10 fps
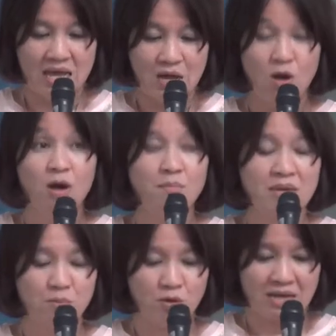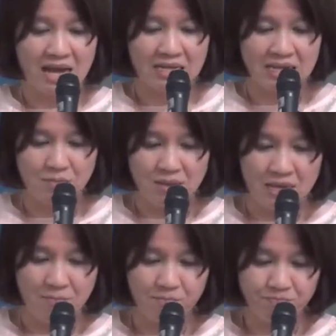ก็มีผลงานตี
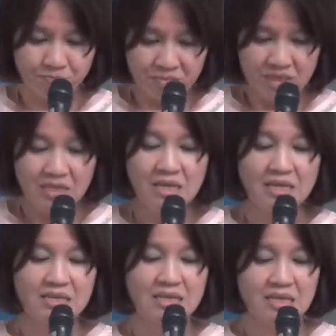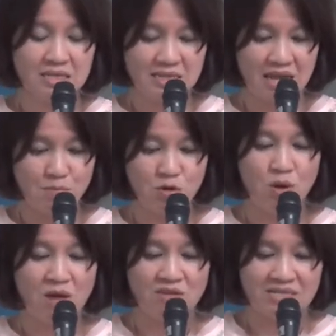พิมพ์ในบท
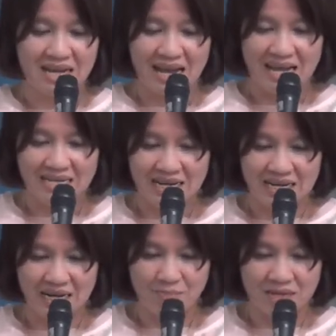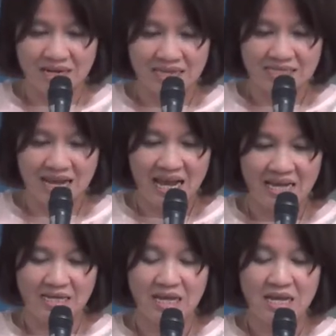ความวิชาการทั้งระดับนานาชา
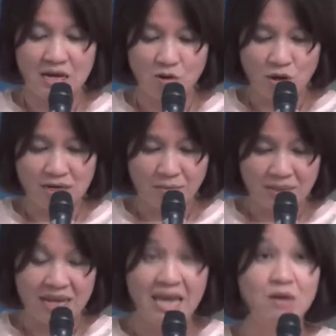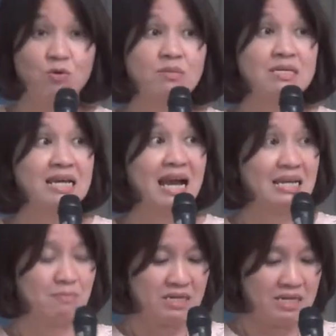ติแล้วก็ในประเทศรวมถึงการ
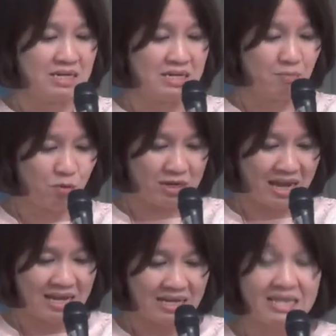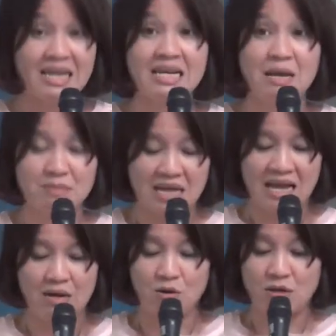นำเสนอผลงานทั้งในระดับชา
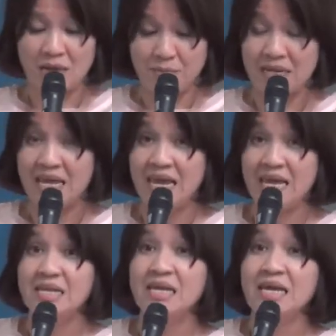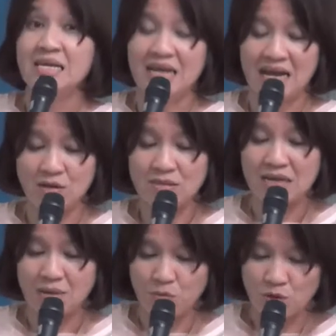ติแล้วก็ในประเทศนะคะนอก
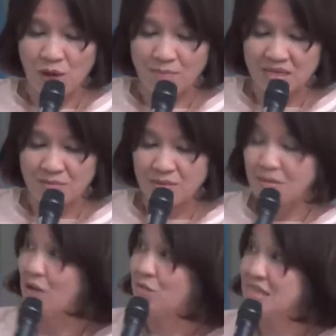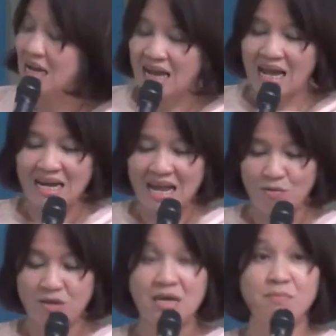จากบทความตีพิมพ์ทางวิชาการแล้ว
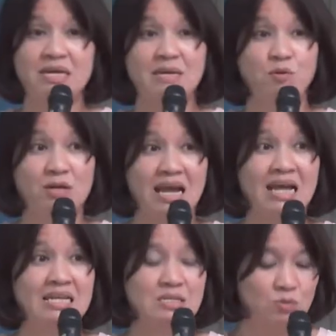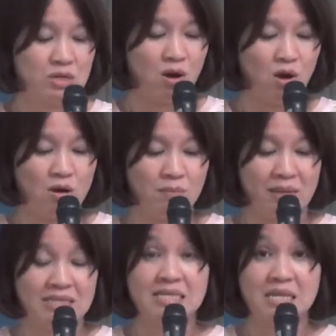ก็ยังมีผลงานในส่วนของ
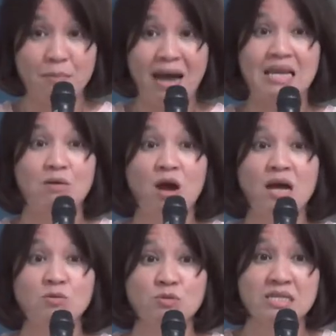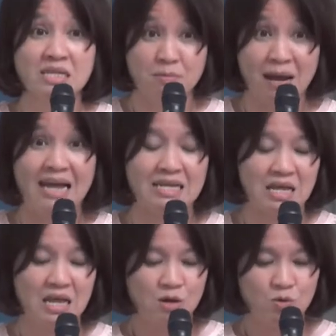เป็นสิทธิบัตรแล้วก็อนุสิทธิบัตร
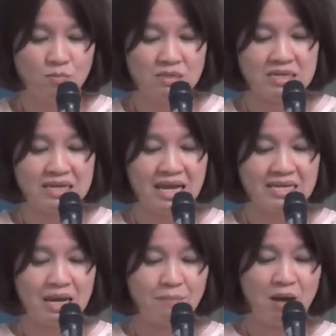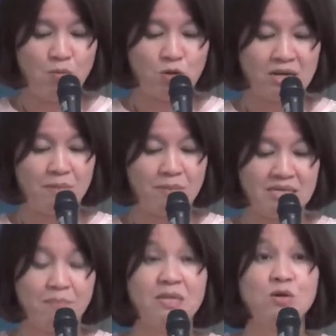รวมถึงการนำเอาผลงานไป
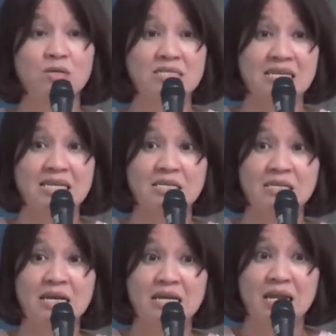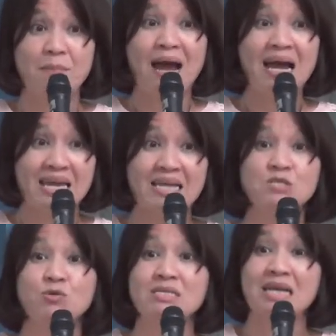ใช้ประโยชน์จริงในภาคเอก
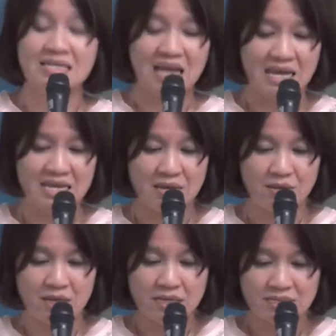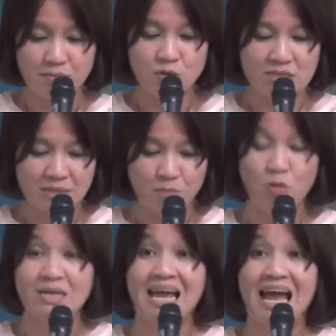ชนต่างๆอีกจำนวนสิบผ
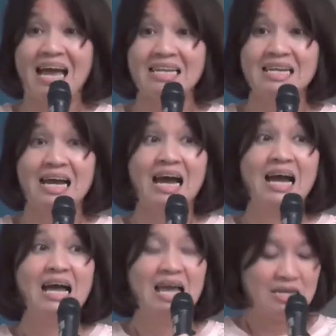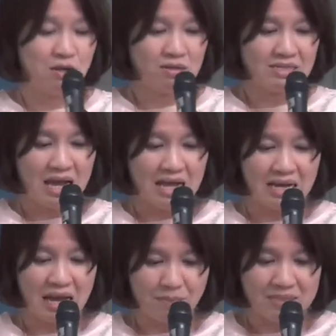ลงานนะคะนอกจาก
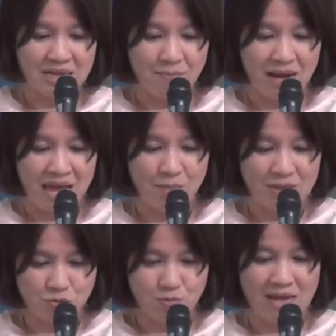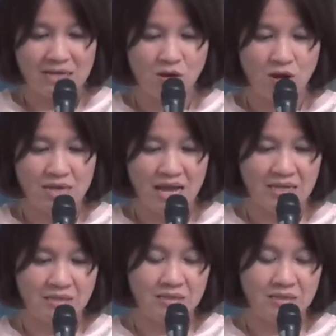งานประจำแล้วปัจจุบันก็ยัง